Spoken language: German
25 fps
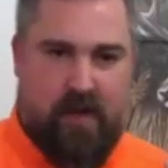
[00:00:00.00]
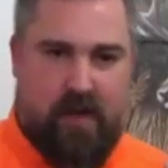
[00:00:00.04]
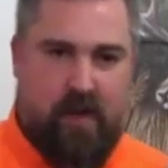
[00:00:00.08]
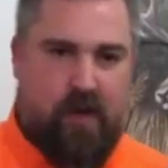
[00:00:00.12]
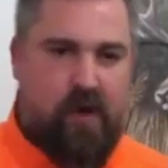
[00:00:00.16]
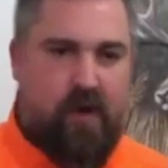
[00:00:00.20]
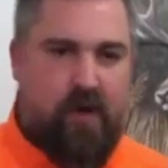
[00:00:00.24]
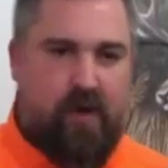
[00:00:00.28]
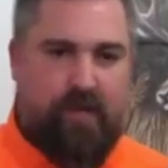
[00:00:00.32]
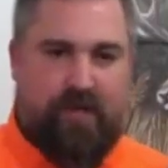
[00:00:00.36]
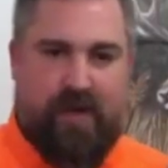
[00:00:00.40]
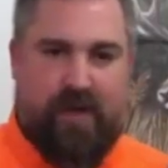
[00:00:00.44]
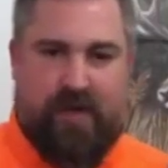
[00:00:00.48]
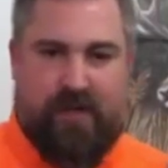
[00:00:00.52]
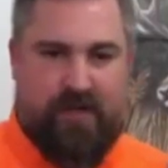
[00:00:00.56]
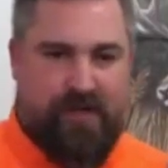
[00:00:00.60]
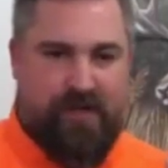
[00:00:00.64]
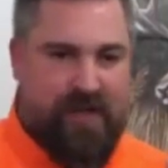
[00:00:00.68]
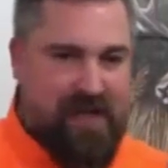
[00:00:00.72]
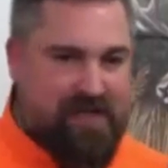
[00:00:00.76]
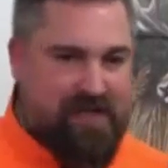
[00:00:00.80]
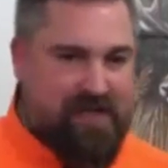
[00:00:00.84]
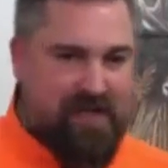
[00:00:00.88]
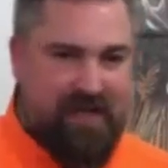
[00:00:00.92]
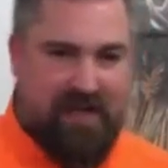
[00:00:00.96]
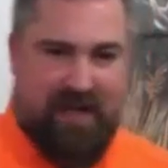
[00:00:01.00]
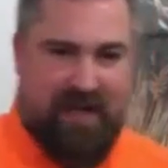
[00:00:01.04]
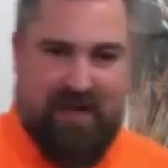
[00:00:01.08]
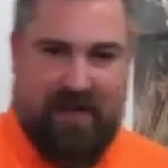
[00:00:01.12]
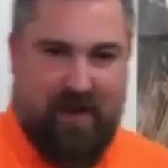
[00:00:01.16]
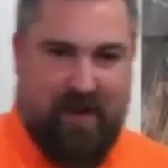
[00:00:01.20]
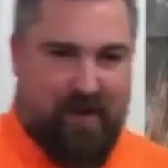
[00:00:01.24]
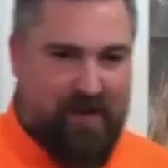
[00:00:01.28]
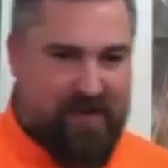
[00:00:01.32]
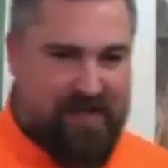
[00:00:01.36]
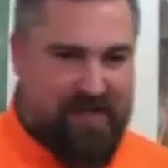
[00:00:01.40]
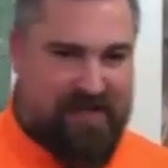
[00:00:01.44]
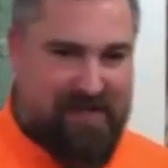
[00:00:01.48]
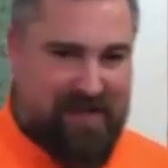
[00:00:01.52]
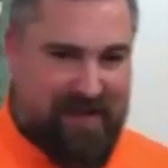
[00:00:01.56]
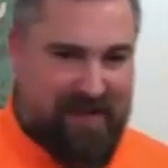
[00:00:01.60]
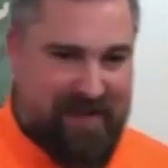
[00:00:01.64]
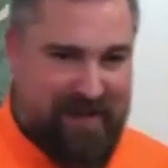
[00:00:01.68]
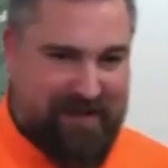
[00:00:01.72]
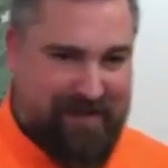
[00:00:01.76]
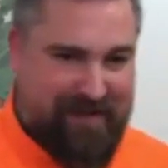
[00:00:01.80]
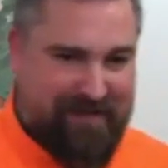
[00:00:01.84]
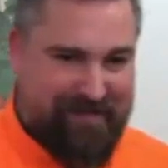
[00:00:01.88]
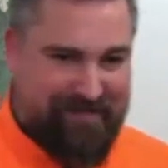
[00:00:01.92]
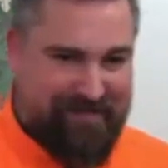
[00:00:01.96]
Und wenn ihr schnell seid, hat er auch nichts dagegen.
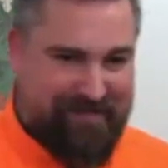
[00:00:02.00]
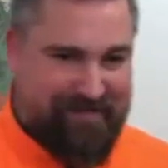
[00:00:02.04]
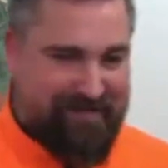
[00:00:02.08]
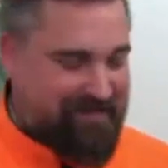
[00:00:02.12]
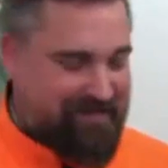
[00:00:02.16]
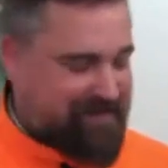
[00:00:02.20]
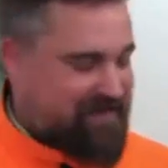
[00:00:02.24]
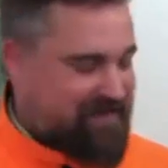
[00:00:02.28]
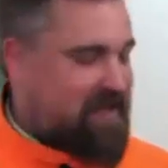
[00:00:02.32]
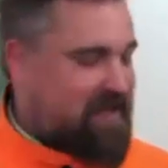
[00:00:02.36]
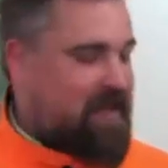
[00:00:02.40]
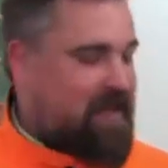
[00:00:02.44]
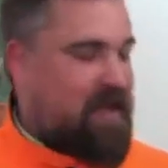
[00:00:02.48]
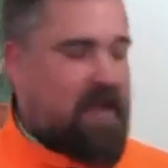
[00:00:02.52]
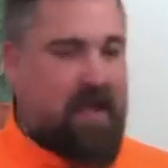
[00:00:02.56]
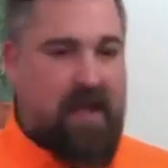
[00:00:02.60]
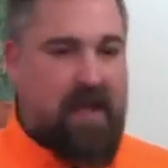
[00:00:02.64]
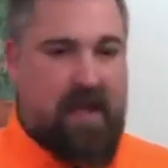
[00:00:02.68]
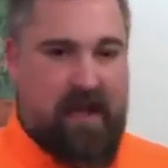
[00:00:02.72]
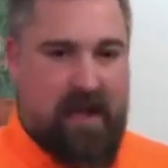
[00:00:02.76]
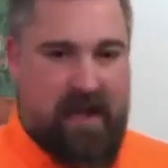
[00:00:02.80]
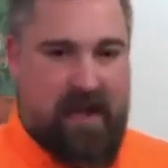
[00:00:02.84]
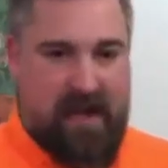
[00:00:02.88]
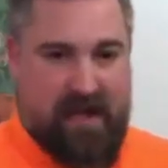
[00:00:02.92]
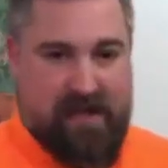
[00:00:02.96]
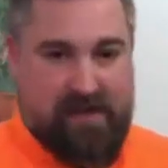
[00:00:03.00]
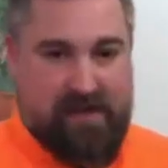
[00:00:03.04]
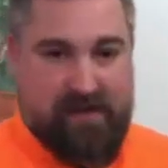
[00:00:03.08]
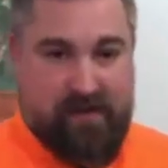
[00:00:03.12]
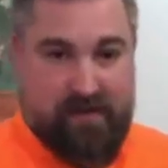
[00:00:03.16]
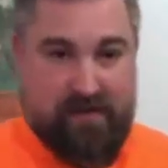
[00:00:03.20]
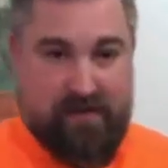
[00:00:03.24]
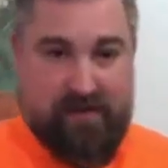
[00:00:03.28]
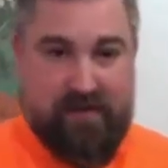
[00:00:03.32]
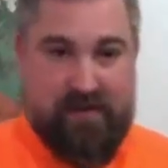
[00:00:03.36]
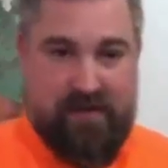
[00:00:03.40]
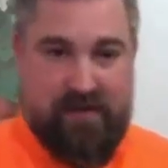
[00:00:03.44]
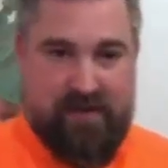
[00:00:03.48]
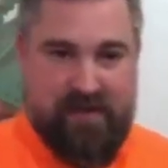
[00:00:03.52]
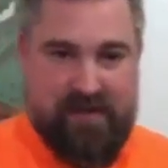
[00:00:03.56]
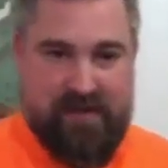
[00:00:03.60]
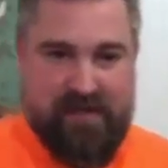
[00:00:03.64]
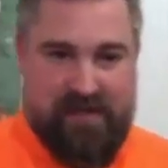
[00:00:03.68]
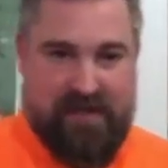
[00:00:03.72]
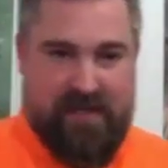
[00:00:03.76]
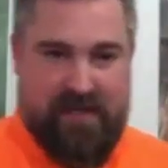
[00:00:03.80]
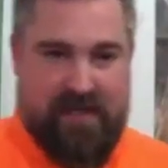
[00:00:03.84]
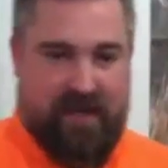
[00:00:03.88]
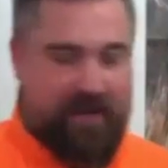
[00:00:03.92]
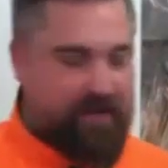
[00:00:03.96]
Also,
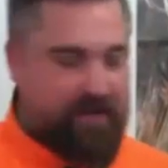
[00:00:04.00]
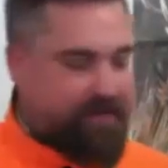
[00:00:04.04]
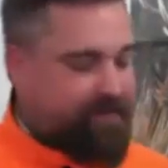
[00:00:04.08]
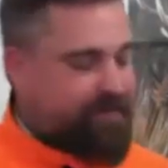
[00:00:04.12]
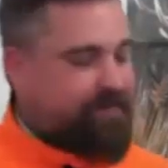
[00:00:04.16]
sichern.